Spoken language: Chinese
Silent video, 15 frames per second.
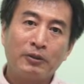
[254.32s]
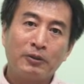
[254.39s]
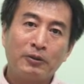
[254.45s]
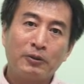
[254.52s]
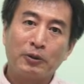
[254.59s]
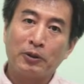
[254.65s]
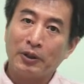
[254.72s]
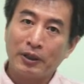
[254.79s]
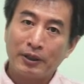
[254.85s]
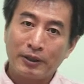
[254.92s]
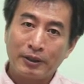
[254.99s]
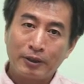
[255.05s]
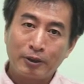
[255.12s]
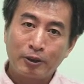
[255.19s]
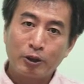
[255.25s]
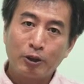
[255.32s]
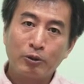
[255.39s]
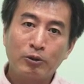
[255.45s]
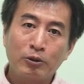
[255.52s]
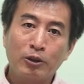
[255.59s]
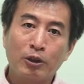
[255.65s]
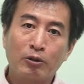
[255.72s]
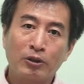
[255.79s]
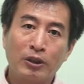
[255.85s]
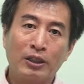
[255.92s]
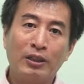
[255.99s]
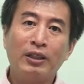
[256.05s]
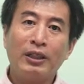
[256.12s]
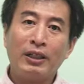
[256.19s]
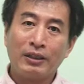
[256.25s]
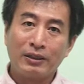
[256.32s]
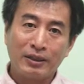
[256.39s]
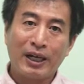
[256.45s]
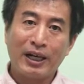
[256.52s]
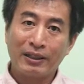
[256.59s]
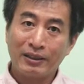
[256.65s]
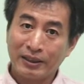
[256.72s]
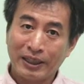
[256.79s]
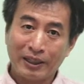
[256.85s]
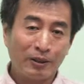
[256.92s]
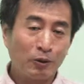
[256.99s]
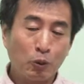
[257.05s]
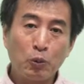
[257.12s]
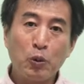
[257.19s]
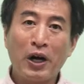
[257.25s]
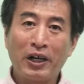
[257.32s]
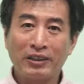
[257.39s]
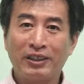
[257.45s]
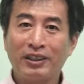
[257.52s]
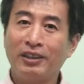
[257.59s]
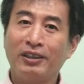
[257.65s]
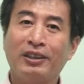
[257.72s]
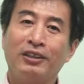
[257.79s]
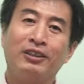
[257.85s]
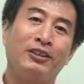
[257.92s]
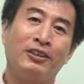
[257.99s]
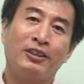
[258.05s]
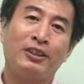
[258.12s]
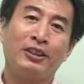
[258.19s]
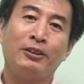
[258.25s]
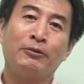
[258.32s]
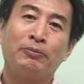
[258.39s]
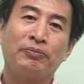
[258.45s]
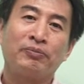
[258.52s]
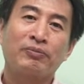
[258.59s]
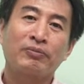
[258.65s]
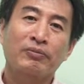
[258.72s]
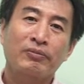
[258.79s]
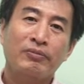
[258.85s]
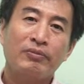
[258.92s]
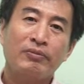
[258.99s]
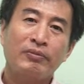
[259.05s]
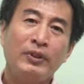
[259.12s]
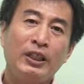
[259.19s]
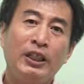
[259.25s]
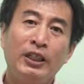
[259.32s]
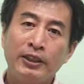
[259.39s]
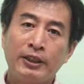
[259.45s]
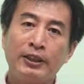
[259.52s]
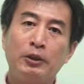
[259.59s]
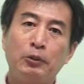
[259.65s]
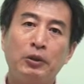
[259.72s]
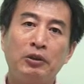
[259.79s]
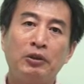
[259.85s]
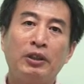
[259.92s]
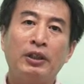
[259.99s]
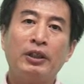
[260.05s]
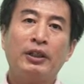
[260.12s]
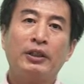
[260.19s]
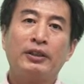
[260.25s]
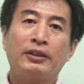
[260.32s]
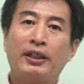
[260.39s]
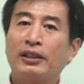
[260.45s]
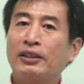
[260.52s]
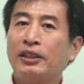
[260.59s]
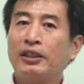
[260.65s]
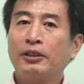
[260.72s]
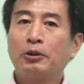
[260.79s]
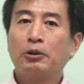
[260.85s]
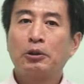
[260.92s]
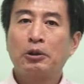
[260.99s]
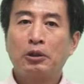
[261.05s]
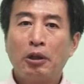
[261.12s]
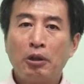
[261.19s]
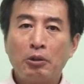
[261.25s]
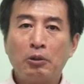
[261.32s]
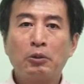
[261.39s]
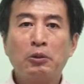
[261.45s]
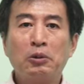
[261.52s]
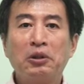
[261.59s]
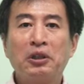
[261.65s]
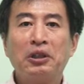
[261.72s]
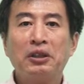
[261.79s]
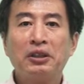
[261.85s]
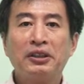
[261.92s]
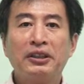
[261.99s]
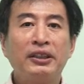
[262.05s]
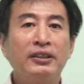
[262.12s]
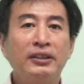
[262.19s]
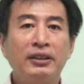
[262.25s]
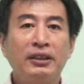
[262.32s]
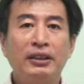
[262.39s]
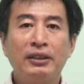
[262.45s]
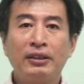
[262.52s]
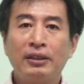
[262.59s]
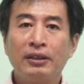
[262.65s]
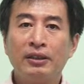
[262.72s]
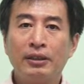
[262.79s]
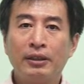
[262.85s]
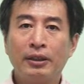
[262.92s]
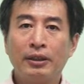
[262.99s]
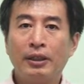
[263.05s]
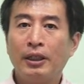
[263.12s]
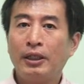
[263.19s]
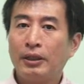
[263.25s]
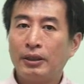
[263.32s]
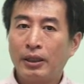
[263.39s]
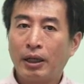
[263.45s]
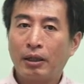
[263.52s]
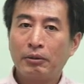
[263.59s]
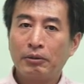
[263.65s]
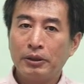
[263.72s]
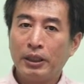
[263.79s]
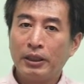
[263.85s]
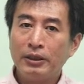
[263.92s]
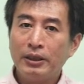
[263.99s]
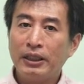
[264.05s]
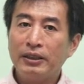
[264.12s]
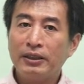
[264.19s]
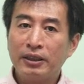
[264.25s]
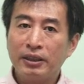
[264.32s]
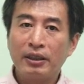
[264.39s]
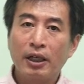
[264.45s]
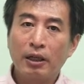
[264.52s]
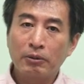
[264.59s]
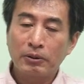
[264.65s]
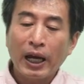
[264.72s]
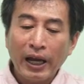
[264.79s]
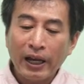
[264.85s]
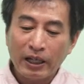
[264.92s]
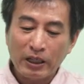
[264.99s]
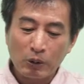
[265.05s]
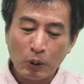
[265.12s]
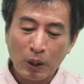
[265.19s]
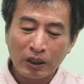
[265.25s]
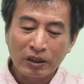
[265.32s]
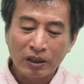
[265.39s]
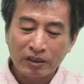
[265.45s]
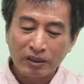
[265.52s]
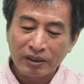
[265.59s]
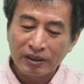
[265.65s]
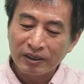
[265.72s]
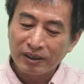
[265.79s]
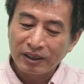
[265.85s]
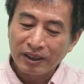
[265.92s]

却重重的让人忘记了自己，以至于上帝透过先知以西结要严严警告泰尔王的是：